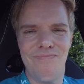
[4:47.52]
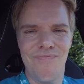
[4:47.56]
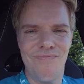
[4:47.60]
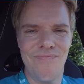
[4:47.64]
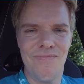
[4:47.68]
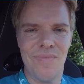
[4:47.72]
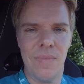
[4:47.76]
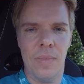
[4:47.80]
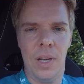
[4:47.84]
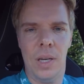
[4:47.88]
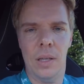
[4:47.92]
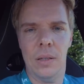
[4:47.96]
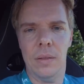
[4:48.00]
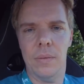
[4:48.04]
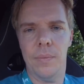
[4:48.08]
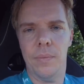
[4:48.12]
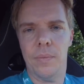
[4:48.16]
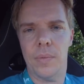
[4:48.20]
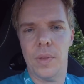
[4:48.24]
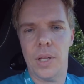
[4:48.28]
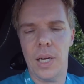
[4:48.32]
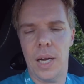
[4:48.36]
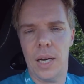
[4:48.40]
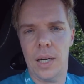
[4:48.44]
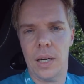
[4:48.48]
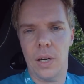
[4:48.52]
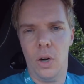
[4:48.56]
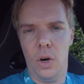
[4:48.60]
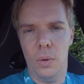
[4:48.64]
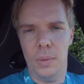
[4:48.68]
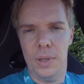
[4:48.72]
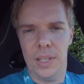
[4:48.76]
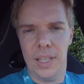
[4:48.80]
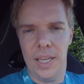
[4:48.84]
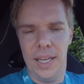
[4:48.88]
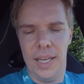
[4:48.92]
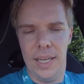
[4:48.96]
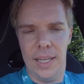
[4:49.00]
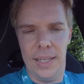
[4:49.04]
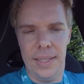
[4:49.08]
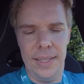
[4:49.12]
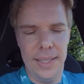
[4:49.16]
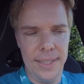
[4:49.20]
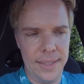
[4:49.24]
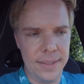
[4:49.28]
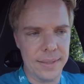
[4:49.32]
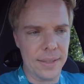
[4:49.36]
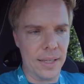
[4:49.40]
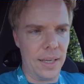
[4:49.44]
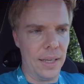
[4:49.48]
mh, hm, da glaube ich eher
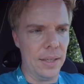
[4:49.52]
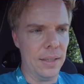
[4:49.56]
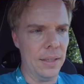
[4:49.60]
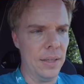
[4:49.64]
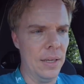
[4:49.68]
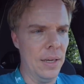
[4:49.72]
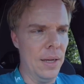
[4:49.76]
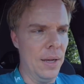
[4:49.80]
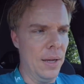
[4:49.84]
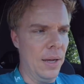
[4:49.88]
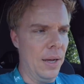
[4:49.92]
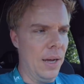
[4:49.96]
nicht dran.